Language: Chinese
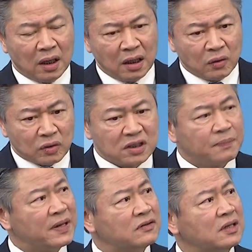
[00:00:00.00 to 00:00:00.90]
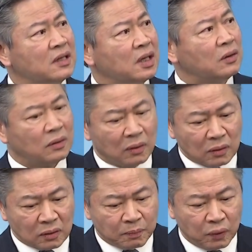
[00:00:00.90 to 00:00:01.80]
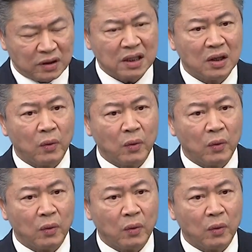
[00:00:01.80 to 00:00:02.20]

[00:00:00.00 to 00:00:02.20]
俄罗斯本身的普丁的